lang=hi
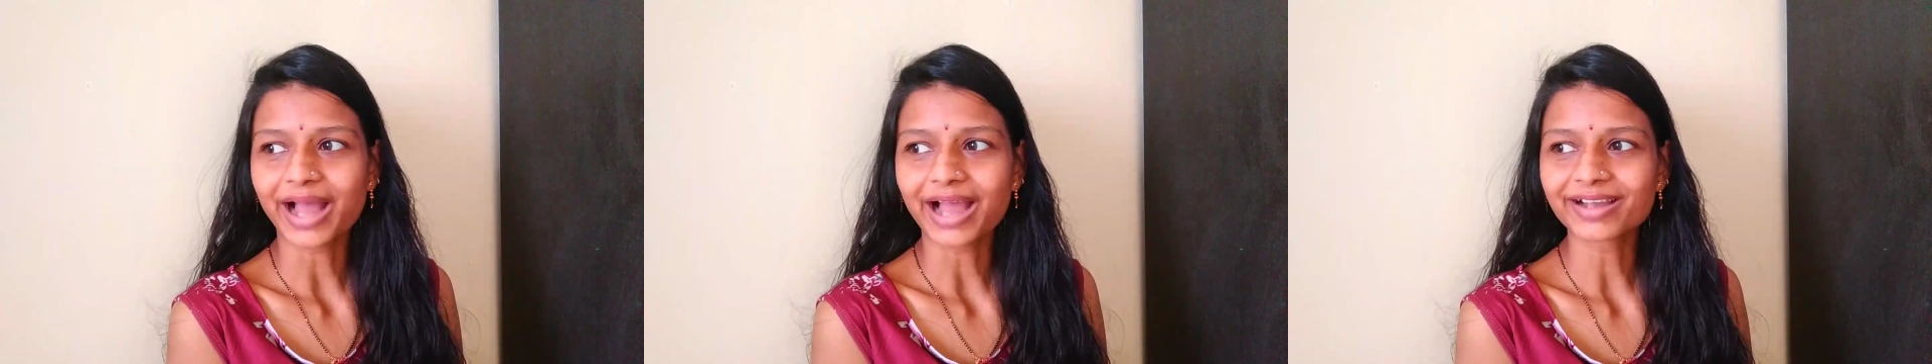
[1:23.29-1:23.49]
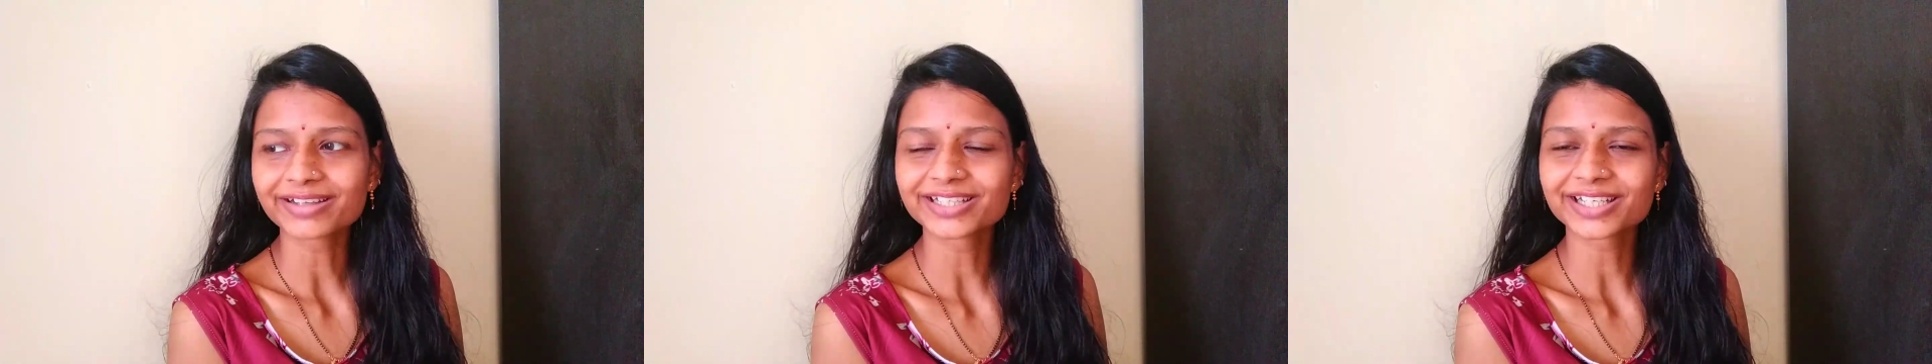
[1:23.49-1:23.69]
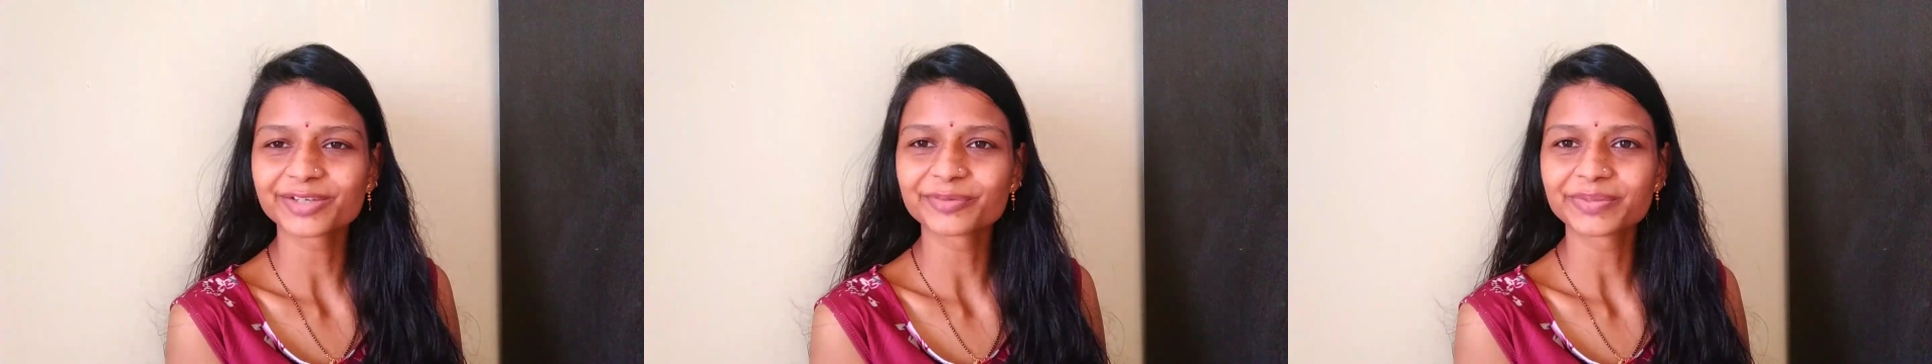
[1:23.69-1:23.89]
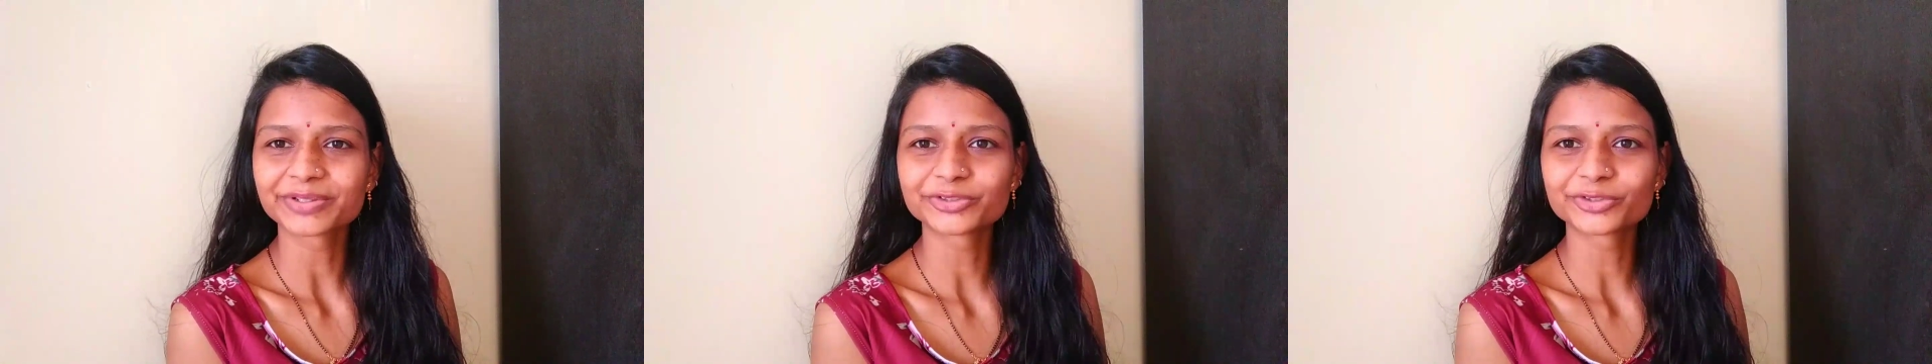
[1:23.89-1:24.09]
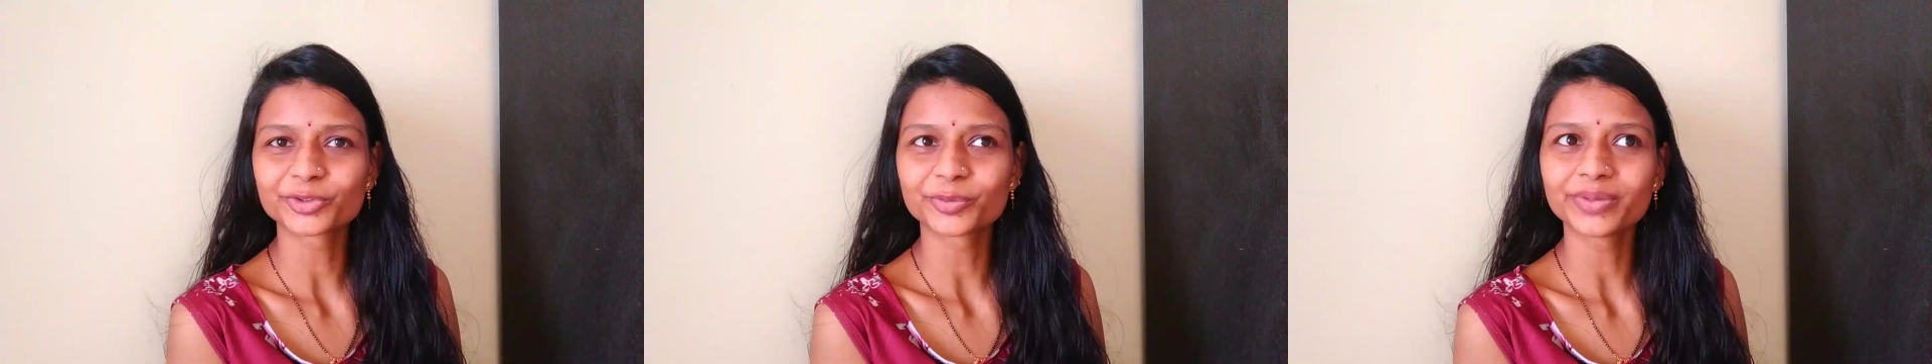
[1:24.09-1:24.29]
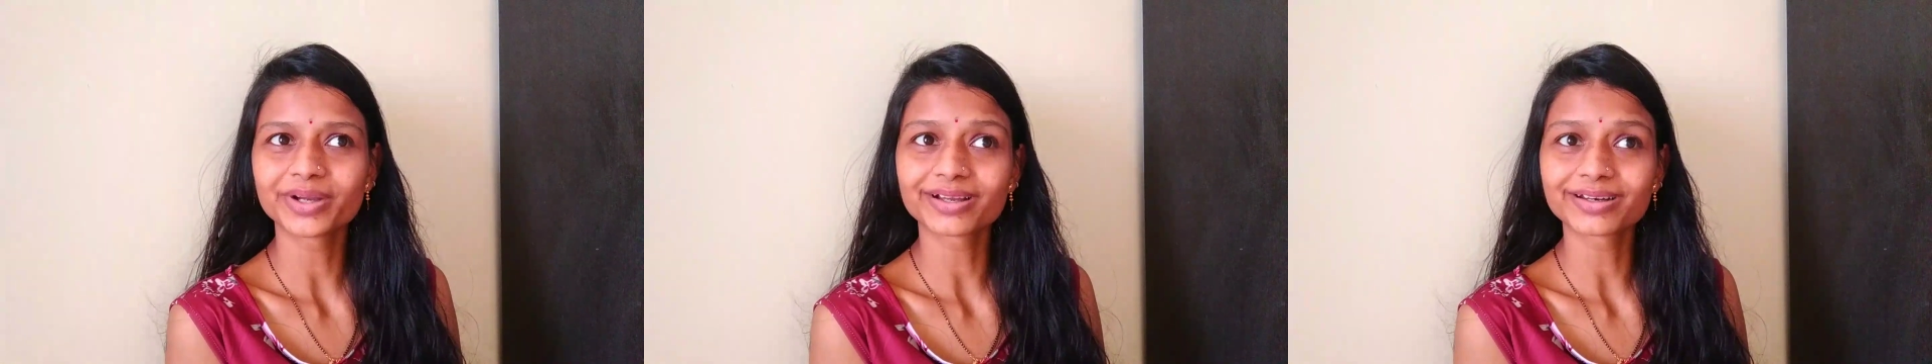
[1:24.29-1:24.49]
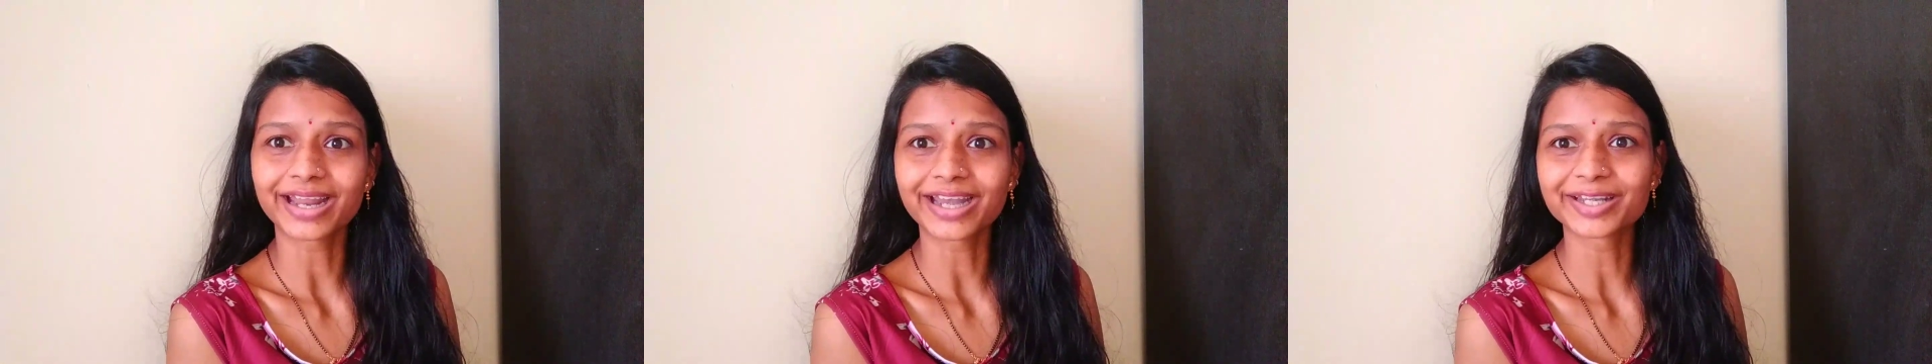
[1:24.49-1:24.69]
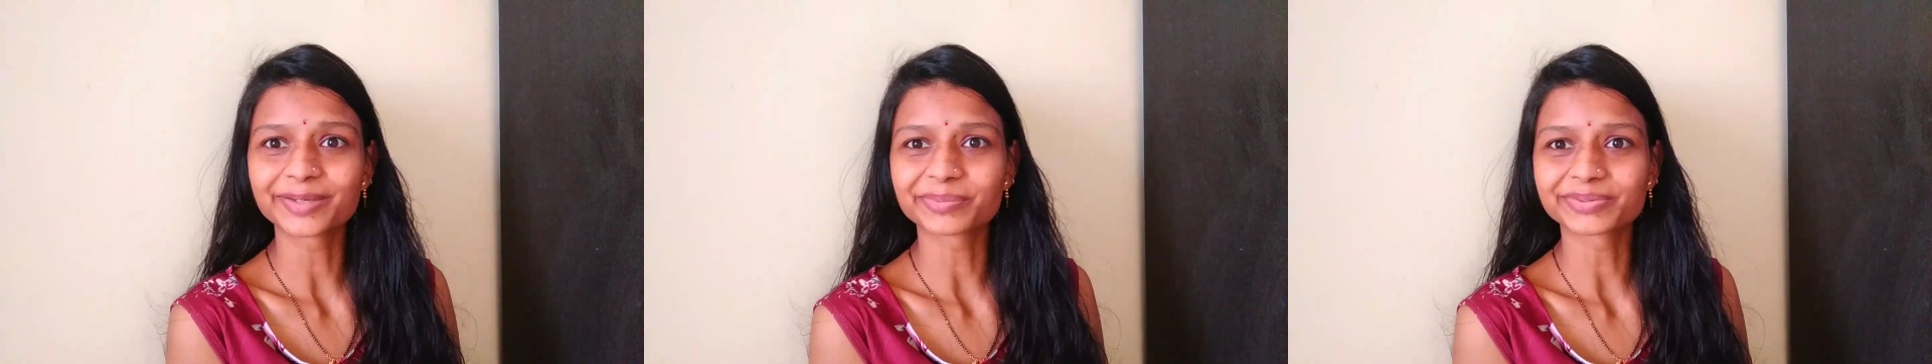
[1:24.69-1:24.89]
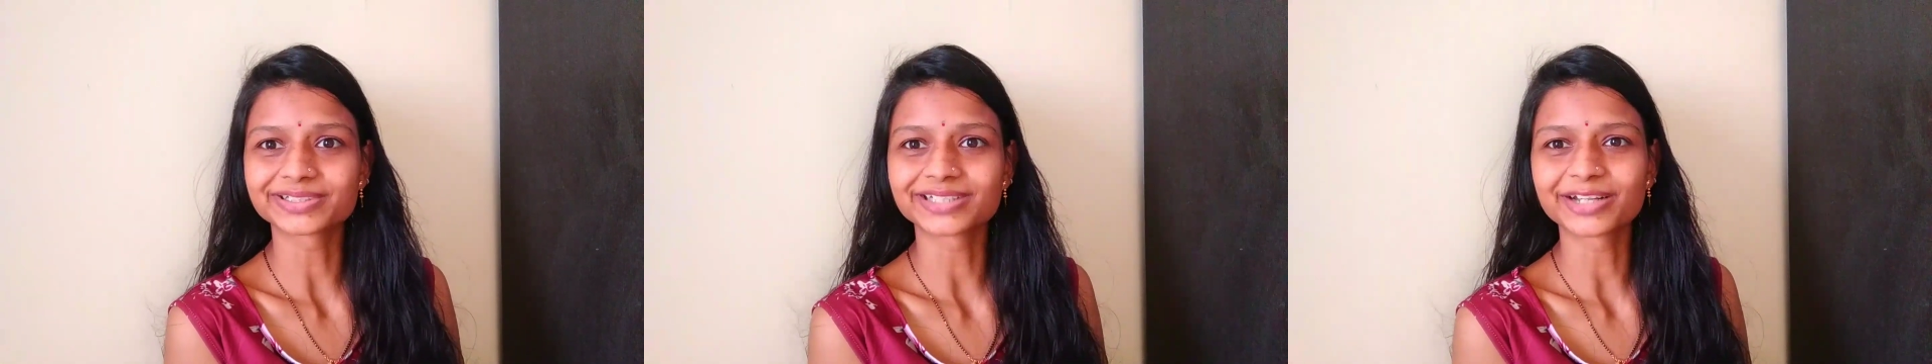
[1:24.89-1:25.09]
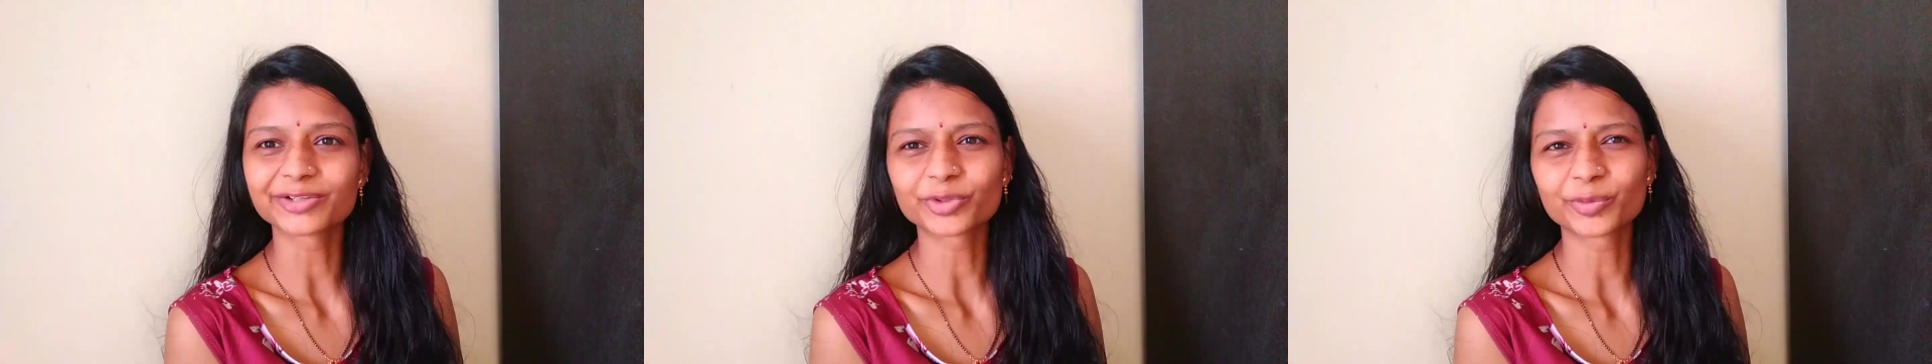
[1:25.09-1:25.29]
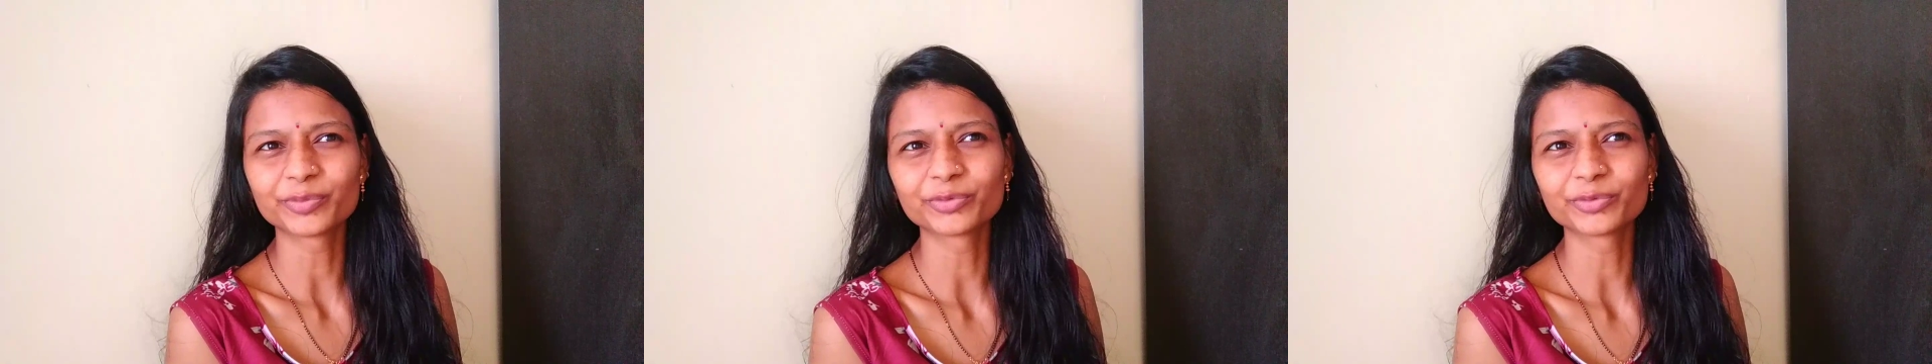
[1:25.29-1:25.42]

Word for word: आगे जाके बच्चे को भी अगर नाइन्टी परसेंट आए तो